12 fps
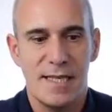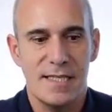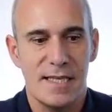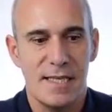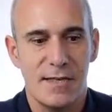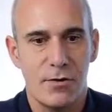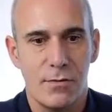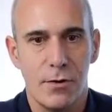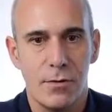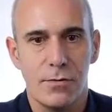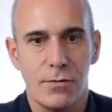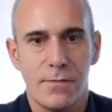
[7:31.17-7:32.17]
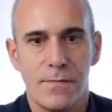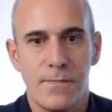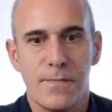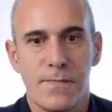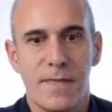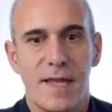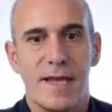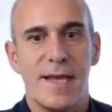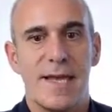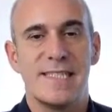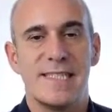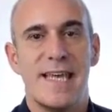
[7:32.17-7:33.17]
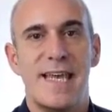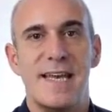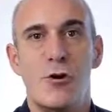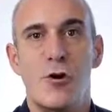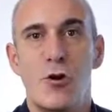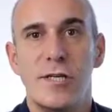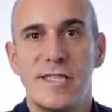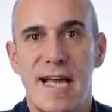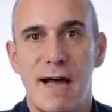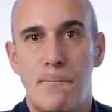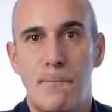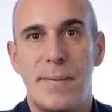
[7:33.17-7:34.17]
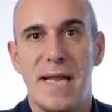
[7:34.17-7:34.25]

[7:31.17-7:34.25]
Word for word: este robot es que no está